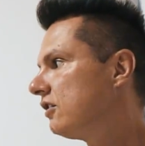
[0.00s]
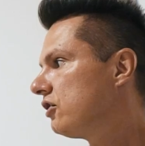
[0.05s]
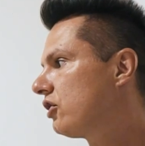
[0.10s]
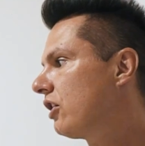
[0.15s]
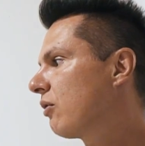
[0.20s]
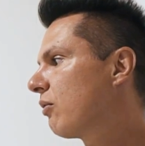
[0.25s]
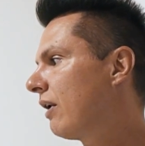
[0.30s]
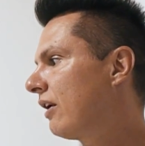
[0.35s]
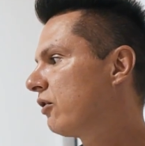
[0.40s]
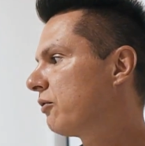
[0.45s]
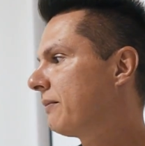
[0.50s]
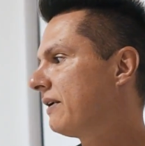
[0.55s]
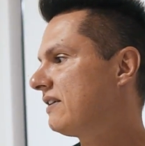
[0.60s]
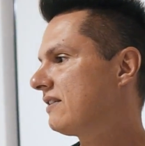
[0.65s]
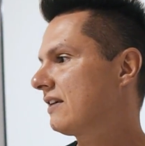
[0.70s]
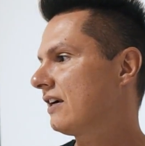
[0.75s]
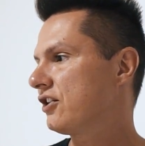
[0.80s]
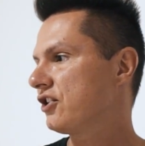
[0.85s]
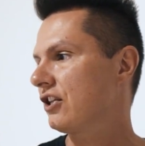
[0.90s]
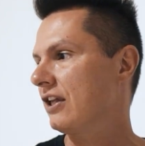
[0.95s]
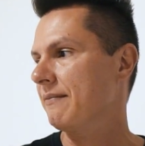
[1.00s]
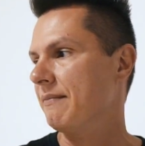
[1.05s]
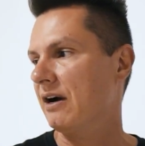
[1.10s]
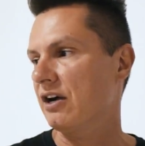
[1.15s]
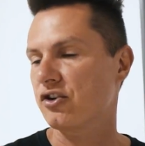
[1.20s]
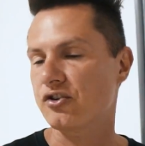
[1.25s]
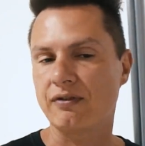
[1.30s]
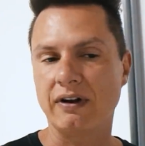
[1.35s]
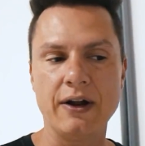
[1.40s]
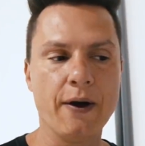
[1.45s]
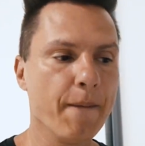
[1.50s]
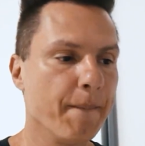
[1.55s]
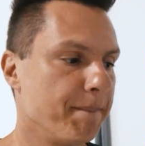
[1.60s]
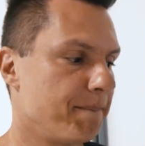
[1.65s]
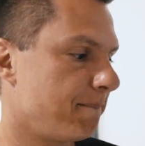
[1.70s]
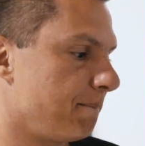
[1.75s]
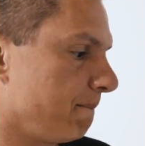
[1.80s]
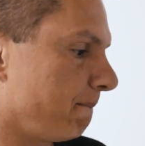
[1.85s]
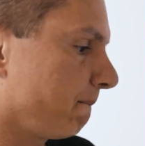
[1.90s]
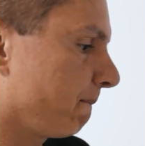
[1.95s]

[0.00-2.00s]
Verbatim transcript: te aguardo mais tarde lá embaixo. Valeu? Beleza,